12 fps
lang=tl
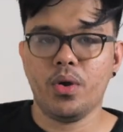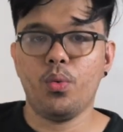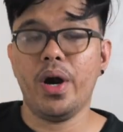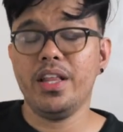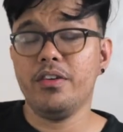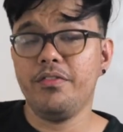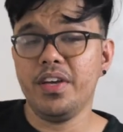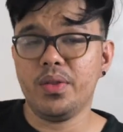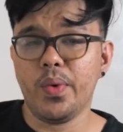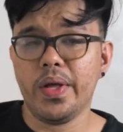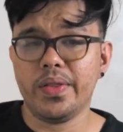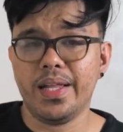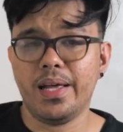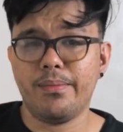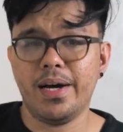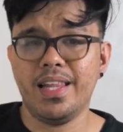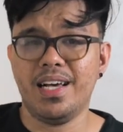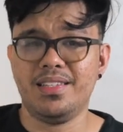while yung V20
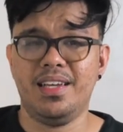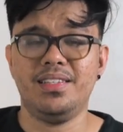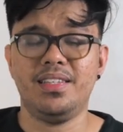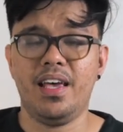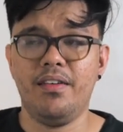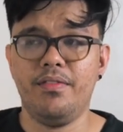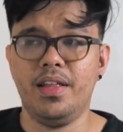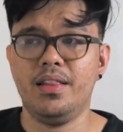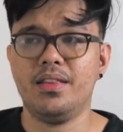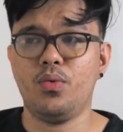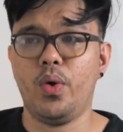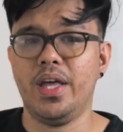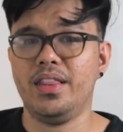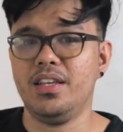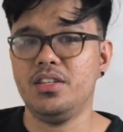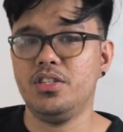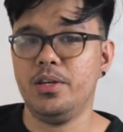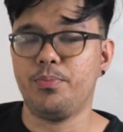naman nasa a
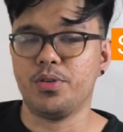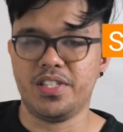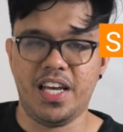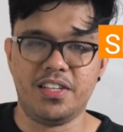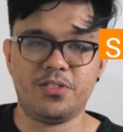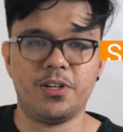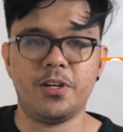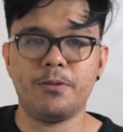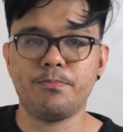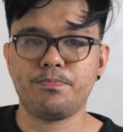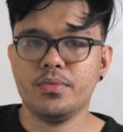720G processor.